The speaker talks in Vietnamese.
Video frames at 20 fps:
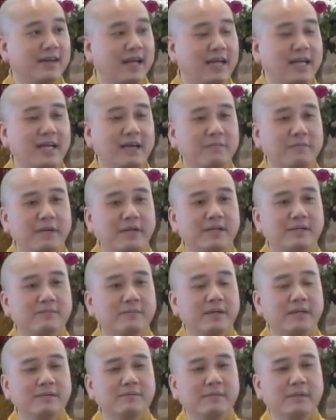hay là
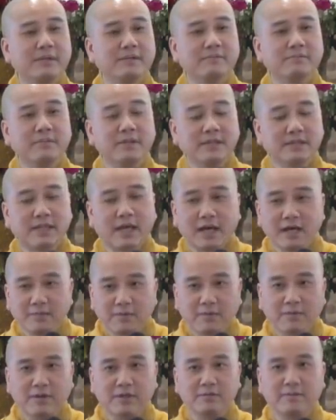mình mình mình mình
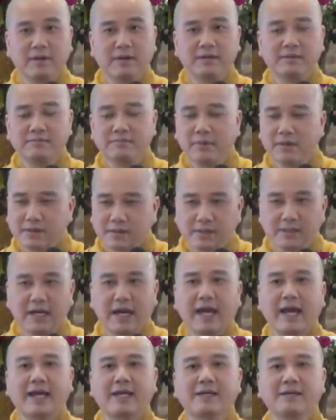tới một người bệnh bất cứ
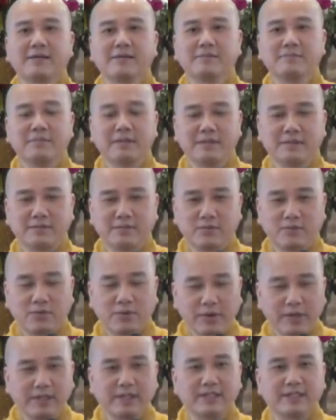ai mình
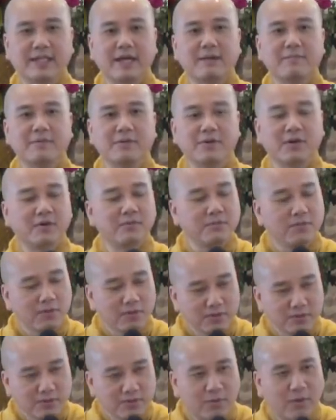khuyên người ta mình nói
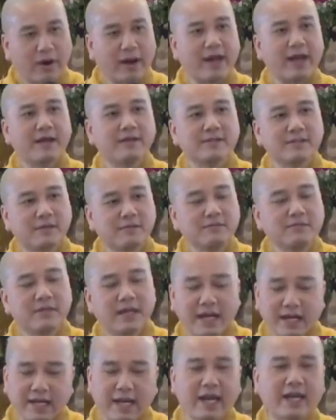muốn khỏe sống
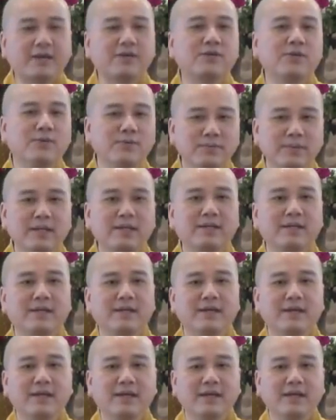ráng ăn chút đi
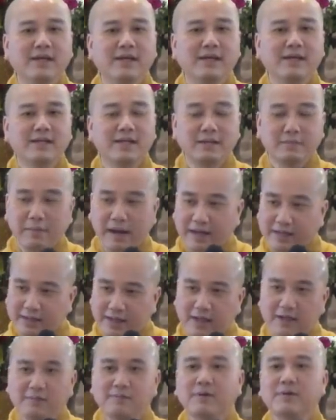thì
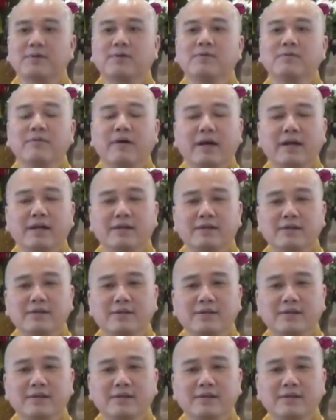bản thân mình cũng vậy